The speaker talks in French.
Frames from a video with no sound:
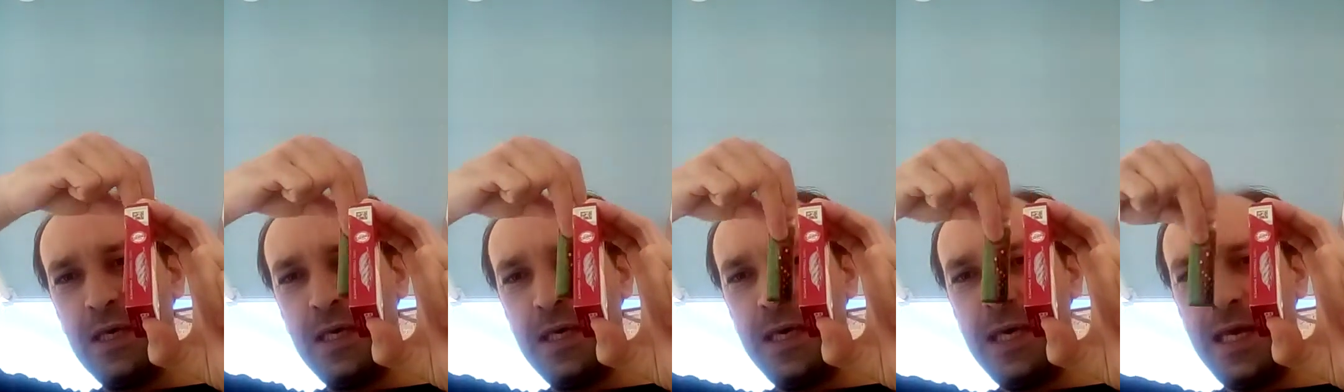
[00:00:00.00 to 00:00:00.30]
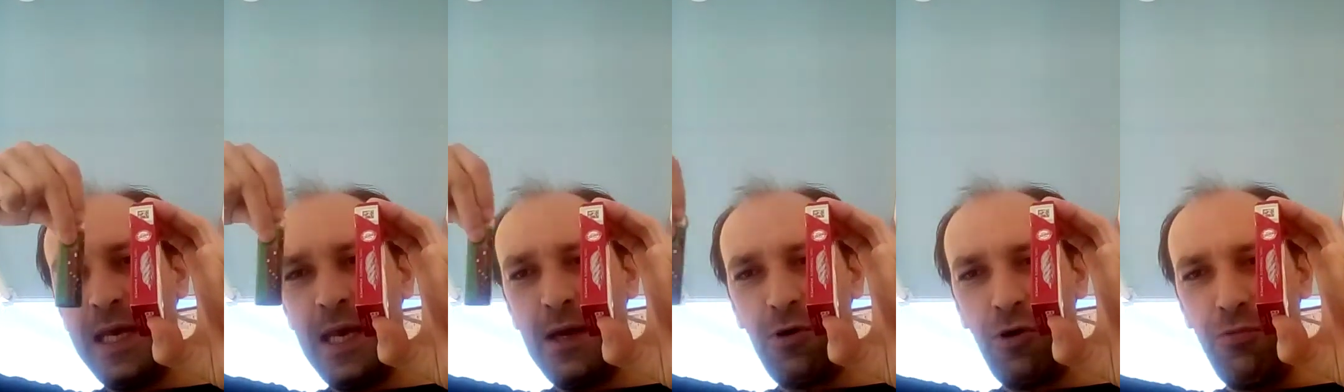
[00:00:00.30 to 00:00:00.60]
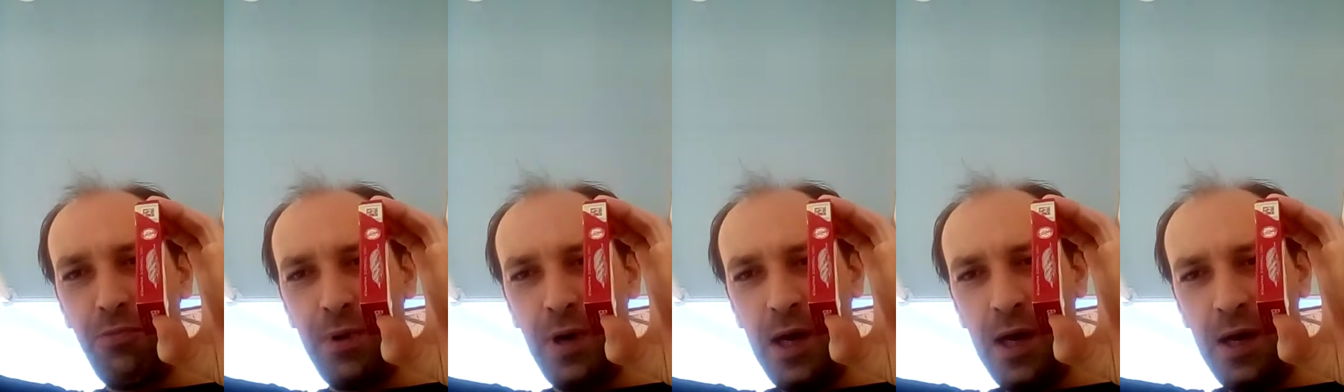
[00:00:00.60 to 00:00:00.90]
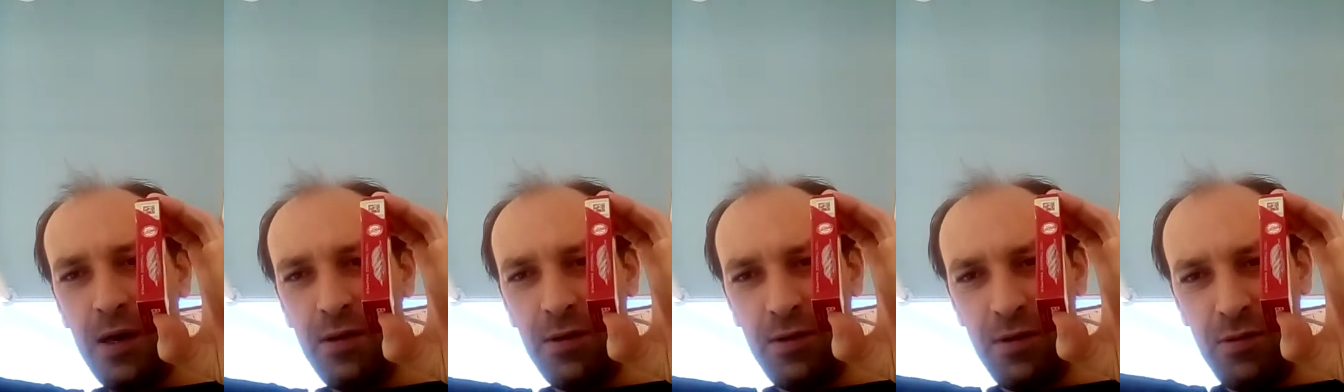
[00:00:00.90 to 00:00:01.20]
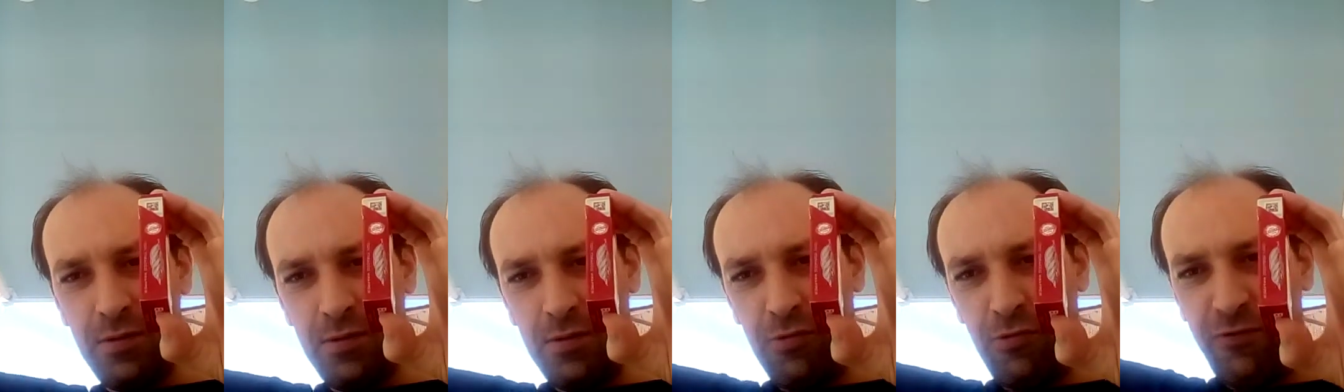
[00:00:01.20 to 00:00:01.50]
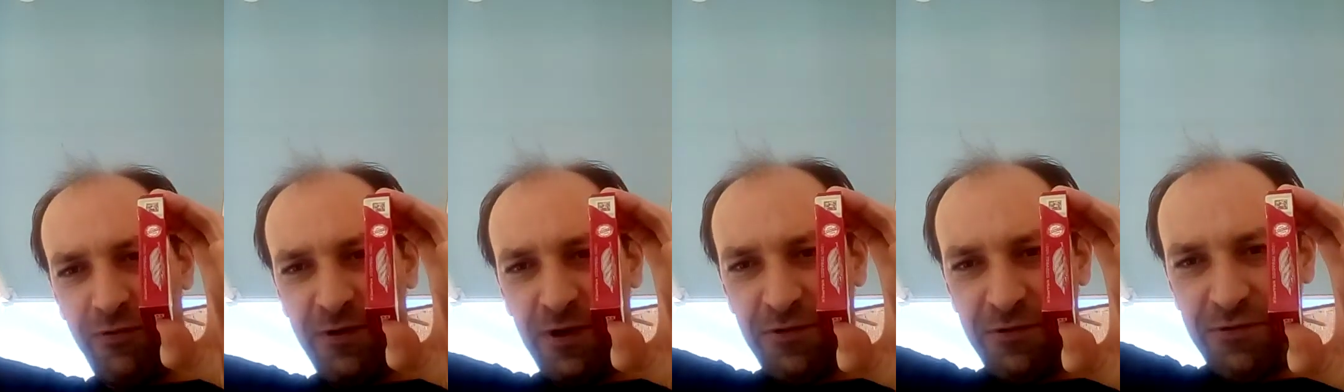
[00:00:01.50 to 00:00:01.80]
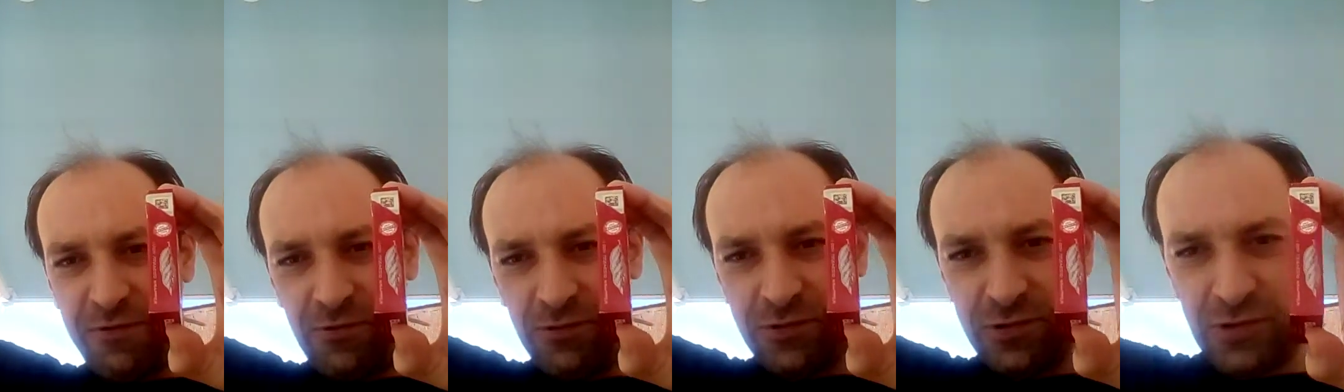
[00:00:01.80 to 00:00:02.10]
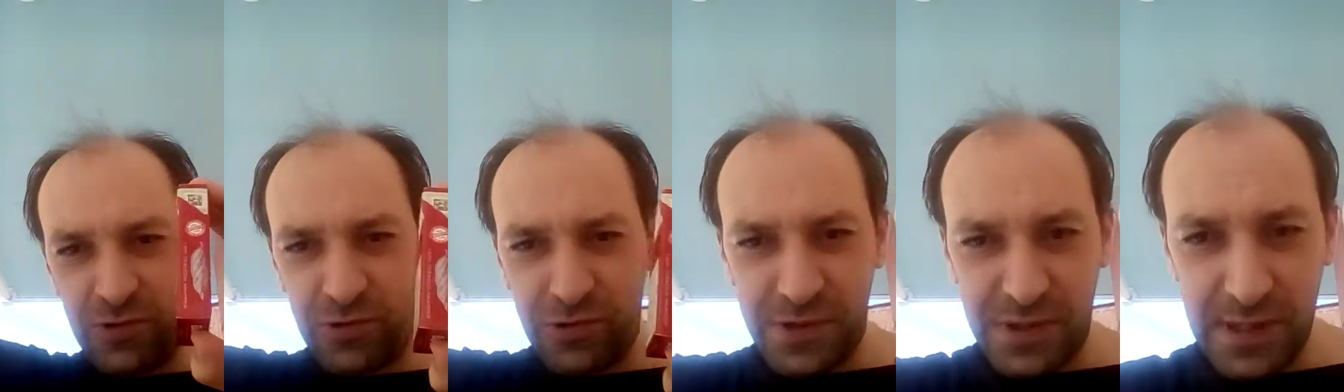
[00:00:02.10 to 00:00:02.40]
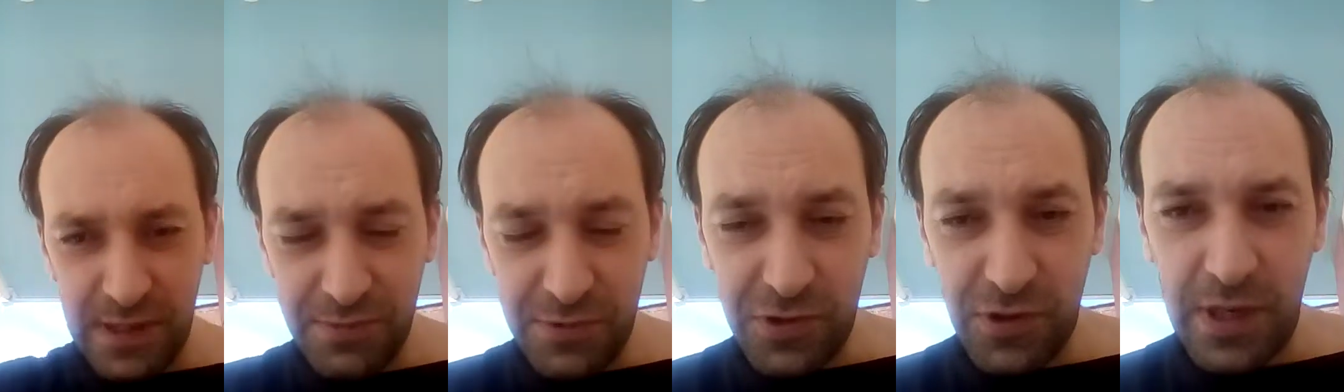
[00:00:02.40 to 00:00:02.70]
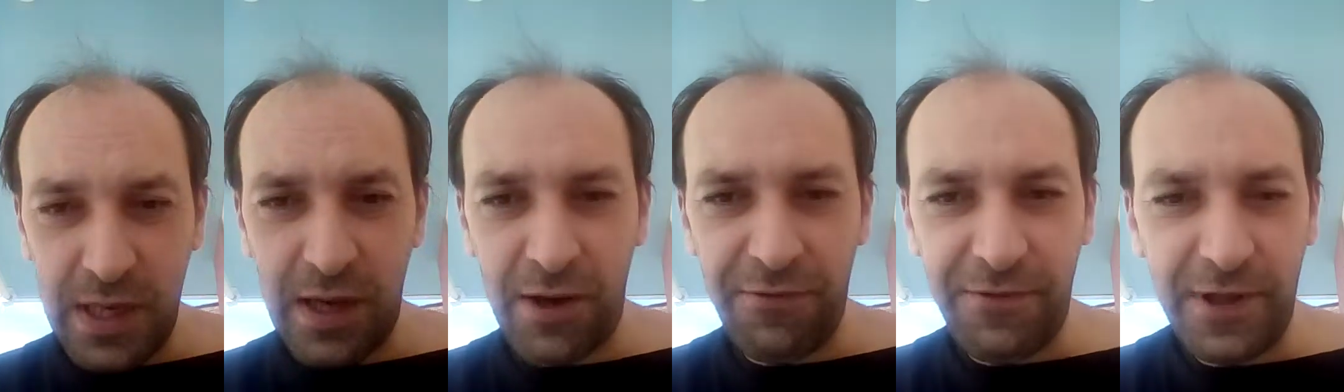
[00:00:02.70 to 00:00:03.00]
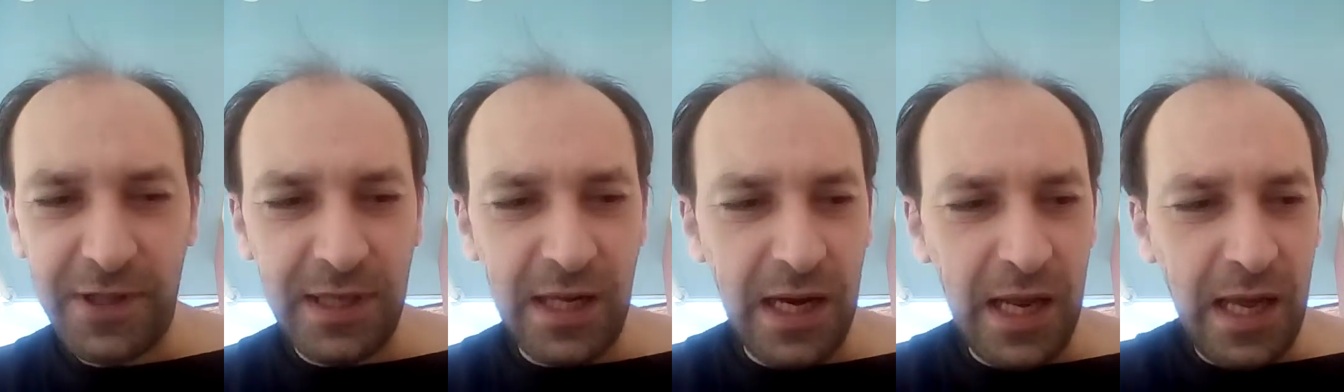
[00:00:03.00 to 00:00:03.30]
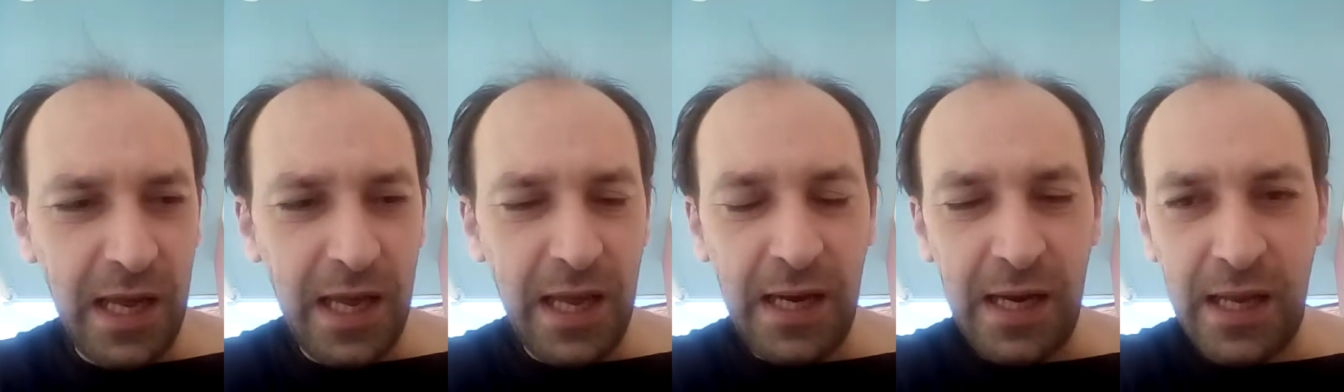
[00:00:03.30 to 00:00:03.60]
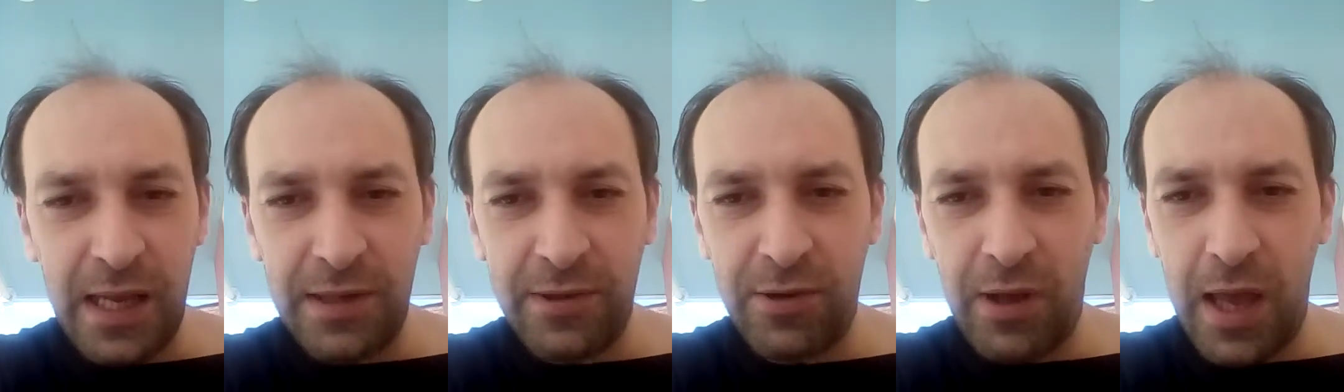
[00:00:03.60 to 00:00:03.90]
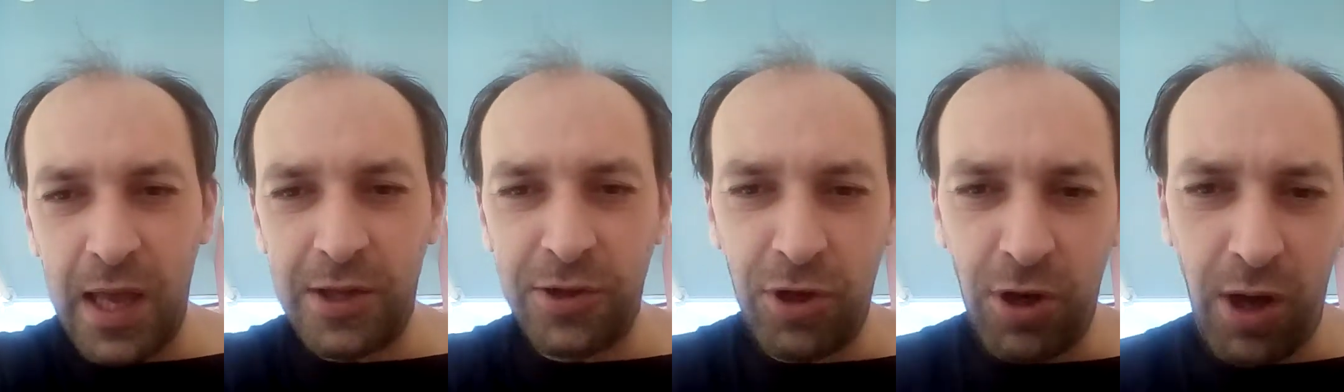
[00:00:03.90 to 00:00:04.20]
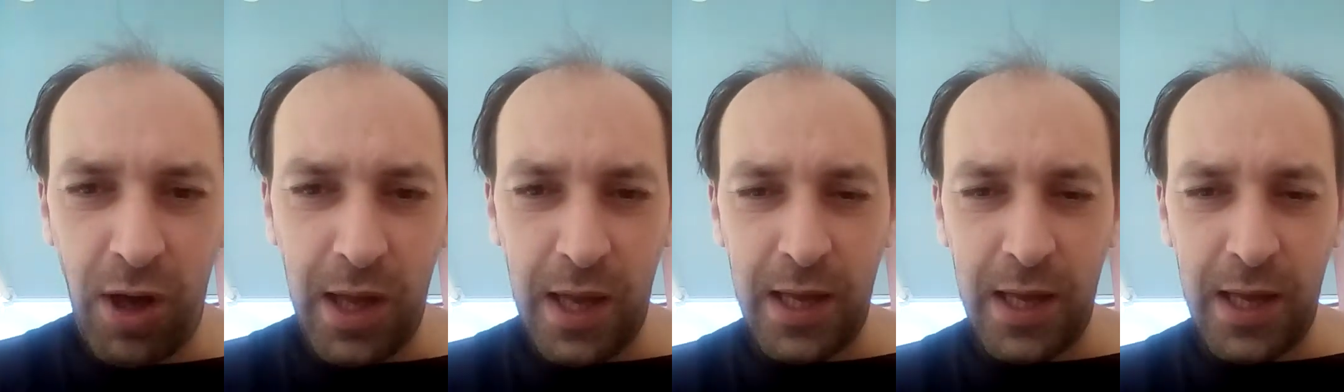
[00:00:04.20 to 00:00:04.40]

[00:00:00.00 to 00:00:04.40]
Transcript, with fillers: Et elle repart euh, au fin fond du système solaire. En fait, elle a,